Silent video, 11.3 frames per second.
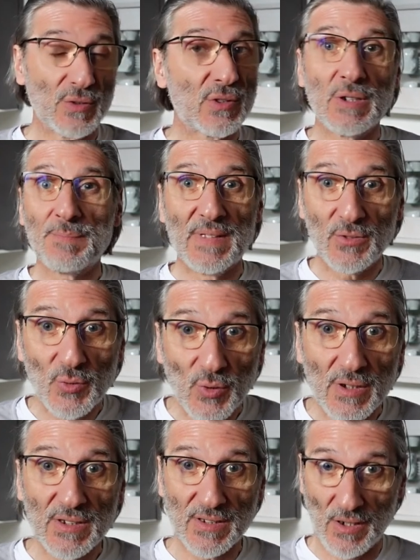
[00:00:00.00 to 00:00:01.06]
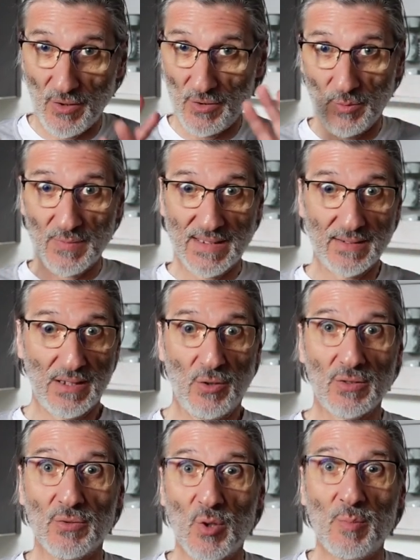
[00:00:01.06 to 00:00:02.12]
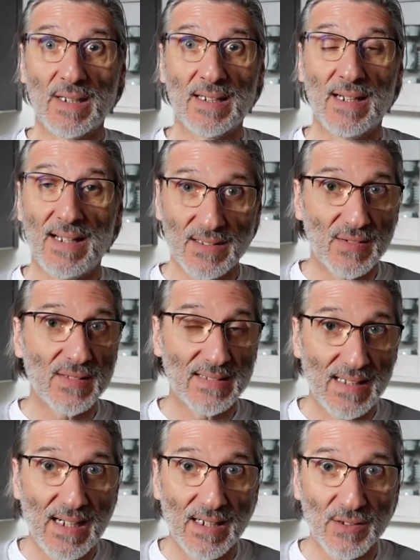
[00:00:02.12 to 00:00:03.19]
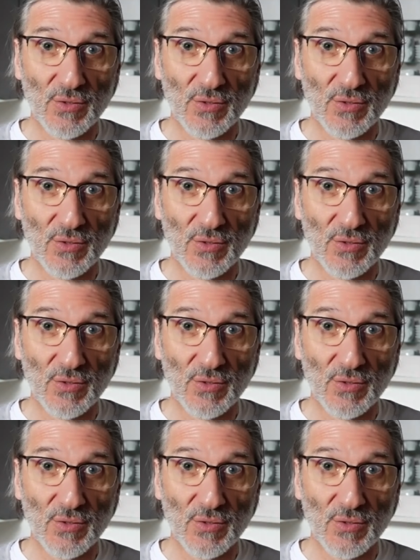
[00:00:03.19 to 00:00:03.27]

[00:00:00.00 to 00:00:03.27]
Es gibt natürlich auch, um das auch nochmal klar zu sagen,